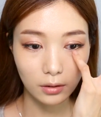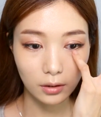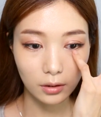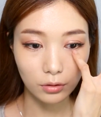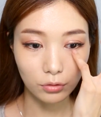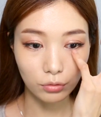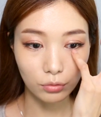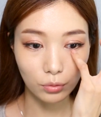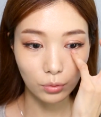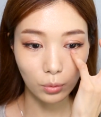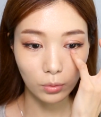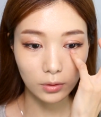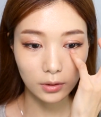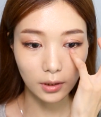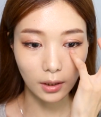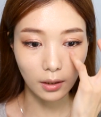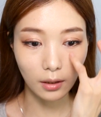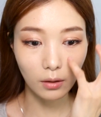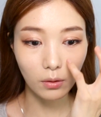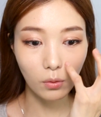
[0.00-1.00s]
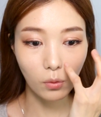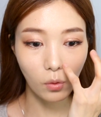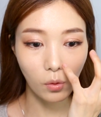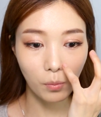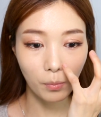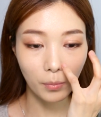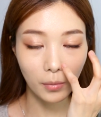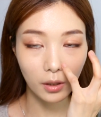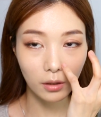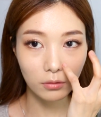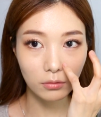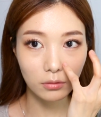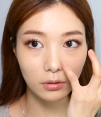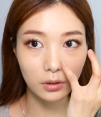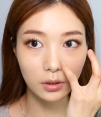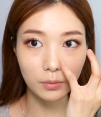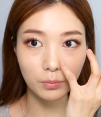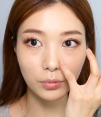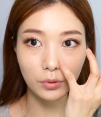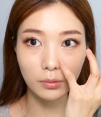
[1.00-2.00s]
이 눈동자랑
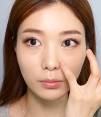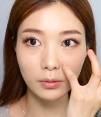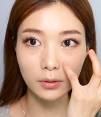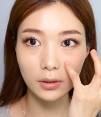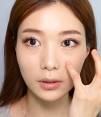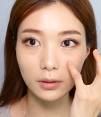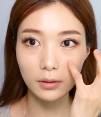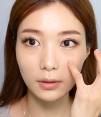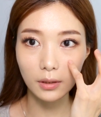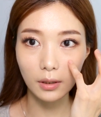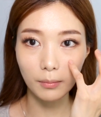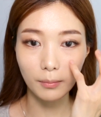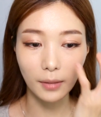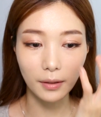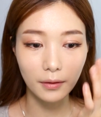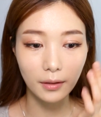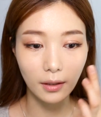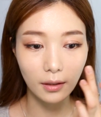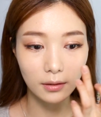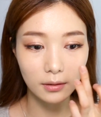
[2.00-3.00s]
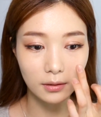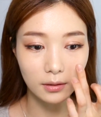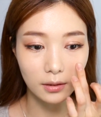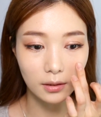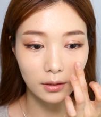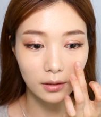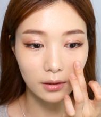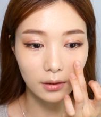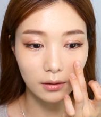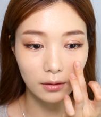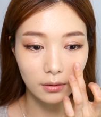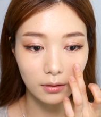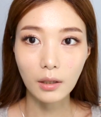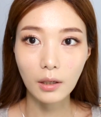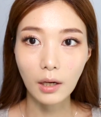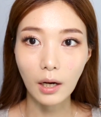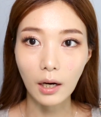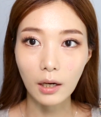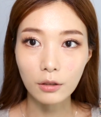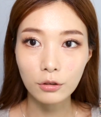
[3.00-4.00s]
콧망울 끝부분이 딱 만나는
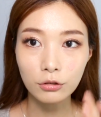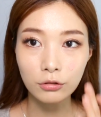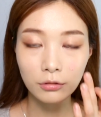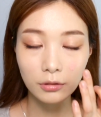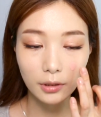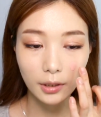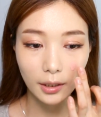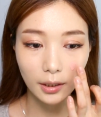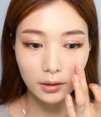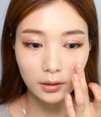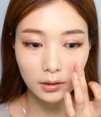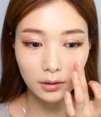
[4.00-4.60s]
이 가운데